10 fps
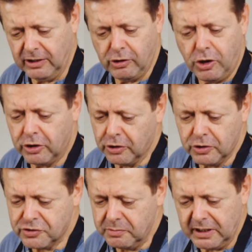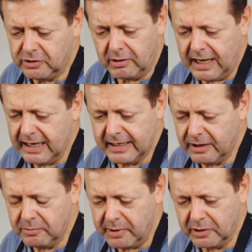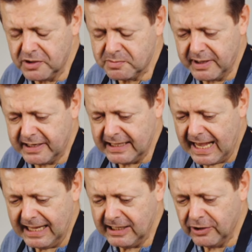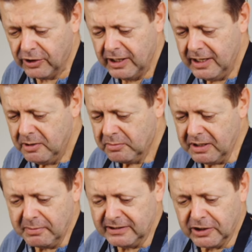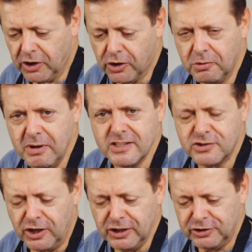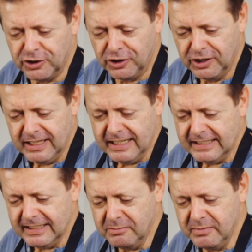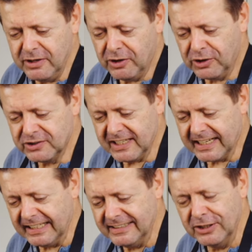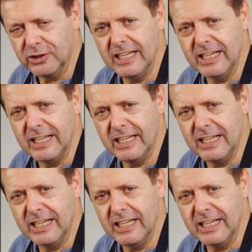alloro, io ci metto anche un paio di spicchi d'aglio, poi li metterò come al solito nel mio sacchettino